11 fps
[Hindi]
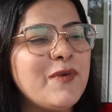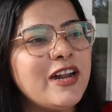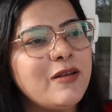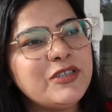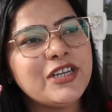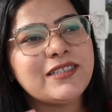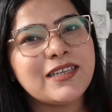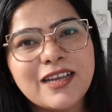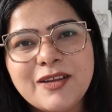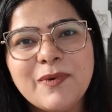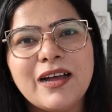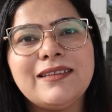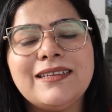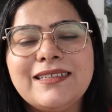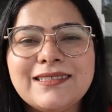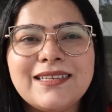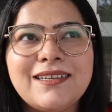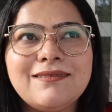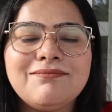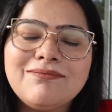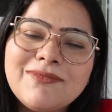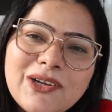एंड मैंने अभी शेख से करी बात एंड ही सेड
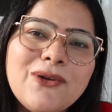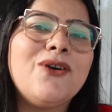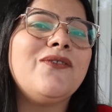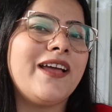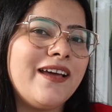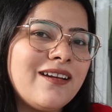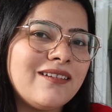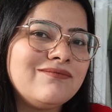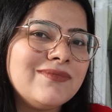क्लोव है ना